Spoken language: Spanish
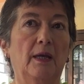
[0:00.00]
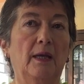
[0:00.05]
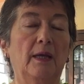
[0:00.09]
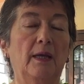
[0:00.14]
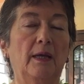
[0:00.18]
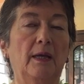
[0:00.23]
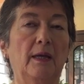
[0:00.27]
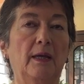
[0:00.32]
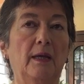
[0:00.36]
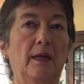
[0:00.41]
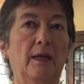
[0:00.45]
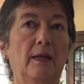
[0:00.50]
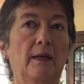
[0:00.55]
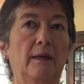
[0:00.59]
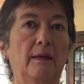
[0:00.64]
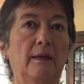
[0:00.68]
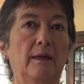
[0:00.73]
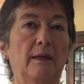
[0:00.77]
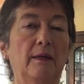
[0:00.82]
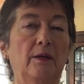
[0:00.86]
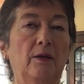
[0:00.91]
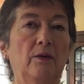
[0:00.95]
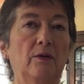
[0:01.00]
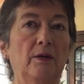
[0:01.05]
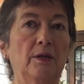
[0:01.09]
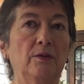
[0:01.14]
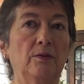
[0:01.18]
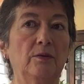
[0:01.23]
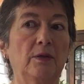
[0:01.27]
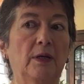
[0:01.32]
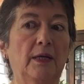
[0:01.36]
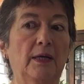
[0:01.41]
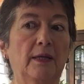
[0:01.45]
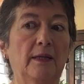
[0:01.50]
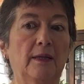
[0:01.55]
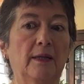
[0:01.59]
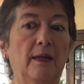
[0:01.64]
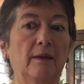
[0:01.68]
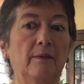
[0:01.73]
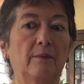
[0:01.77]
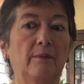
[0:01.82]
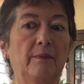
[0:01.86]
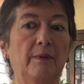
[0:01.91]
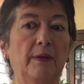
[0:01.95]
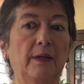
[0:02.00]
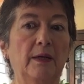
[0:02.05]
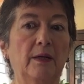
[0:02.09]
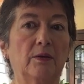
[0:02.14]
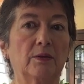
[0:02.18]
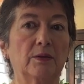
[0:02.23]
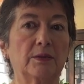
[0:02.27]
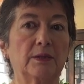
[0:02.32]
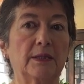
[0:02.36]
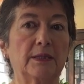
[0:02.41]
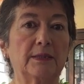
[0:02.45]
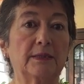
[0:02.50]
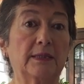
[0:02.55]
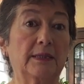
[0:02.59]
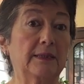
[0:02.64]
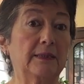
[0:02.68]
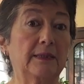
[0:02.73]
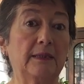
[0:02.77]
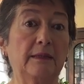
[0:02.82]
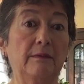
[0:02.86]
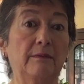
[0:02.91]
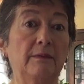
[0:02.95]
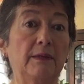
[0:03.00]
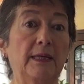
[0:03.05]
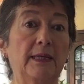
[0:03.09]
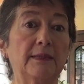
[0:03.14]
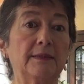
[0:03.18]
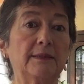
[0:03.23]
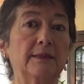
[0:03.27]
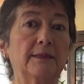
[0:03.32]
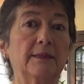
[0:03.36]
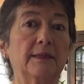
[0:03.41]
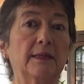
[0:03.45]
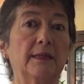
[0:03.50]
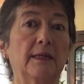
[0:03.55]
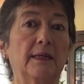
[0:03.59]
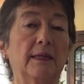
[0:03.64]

Eh, yo en la ruralidad vi cosas terribles,